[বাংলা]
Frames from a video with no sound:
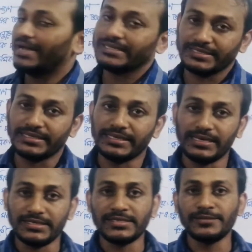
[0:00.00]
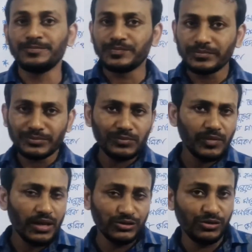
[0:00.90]
আজকের ক্লাস
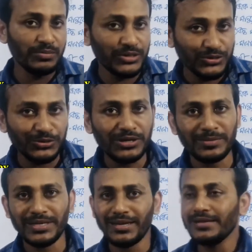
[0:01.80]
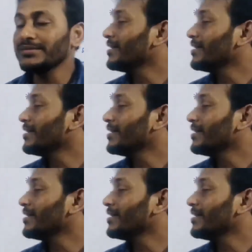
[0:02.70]
চলো আমরা শুরু করি আমাদের ক্লাস